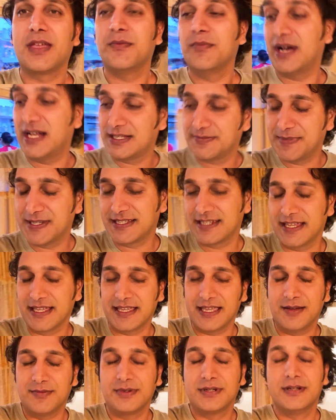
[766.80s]
बस बस गई
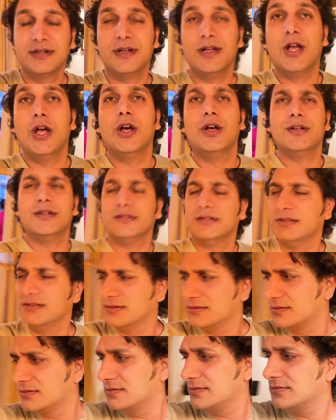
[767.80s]
कि
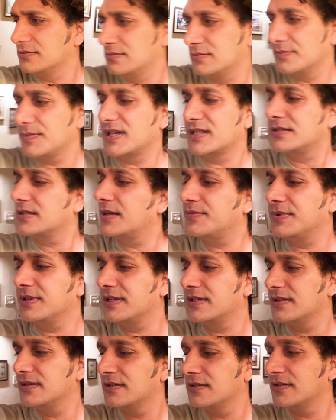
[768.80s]
अब बस अब
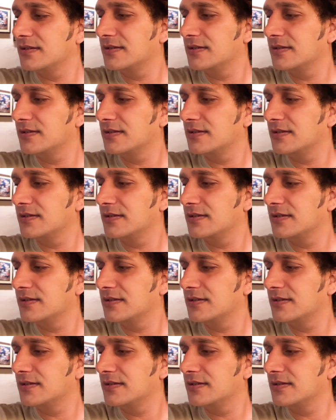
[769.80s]
नहीं